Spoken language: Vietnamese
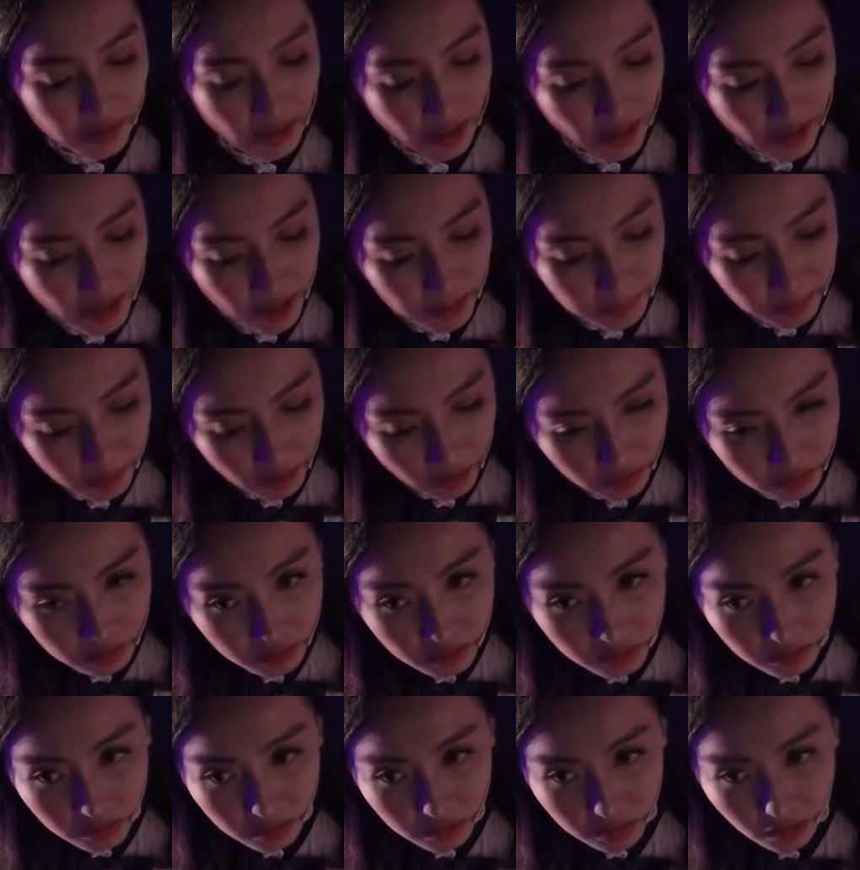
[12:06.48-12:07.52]
Dạ em
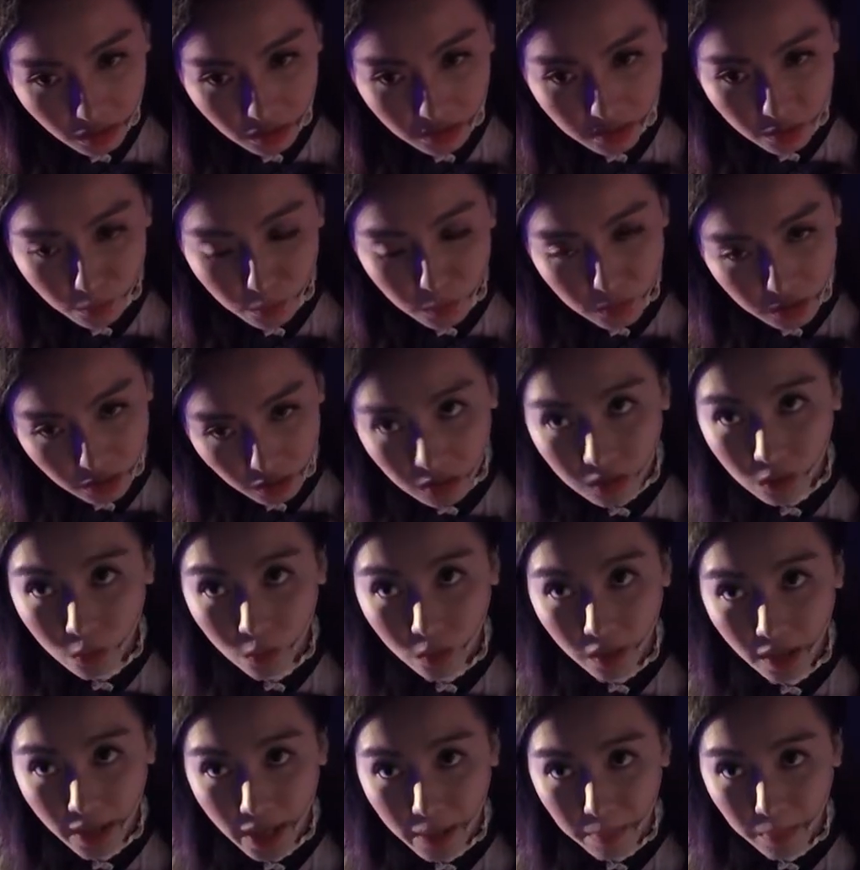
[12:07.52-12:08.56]
ở ở trong rừng
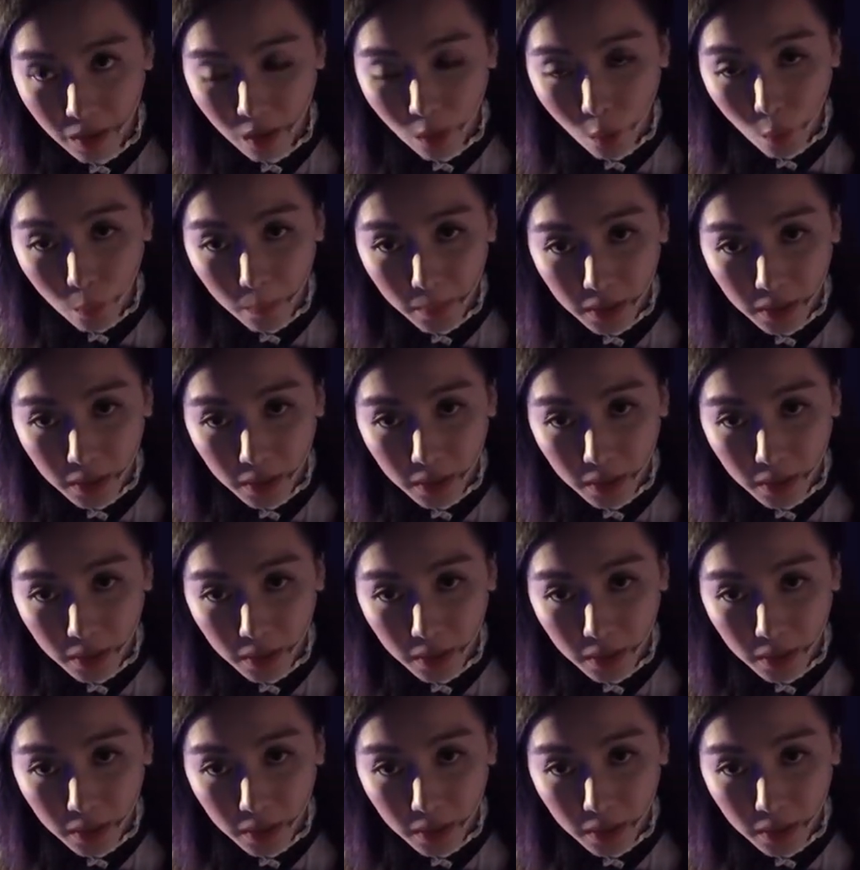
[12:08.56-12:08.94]
luôn ạ, em ở U